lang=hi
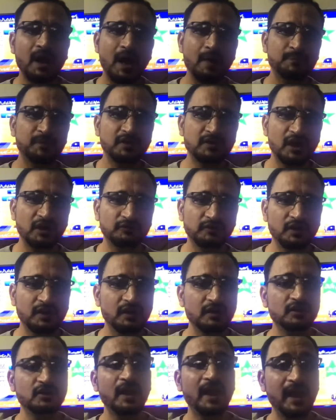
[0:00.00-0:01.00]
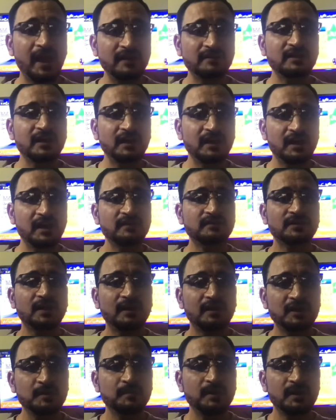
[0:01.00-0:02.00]
आपने ट्रांसफ़र कर दिए ऐसे केस
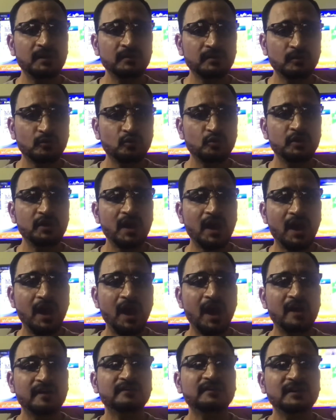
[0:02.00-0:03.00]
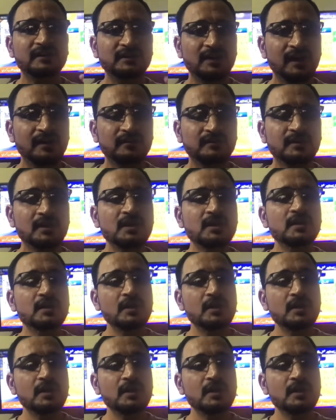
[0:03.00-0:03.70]
तकरीबन कोई आठ से दस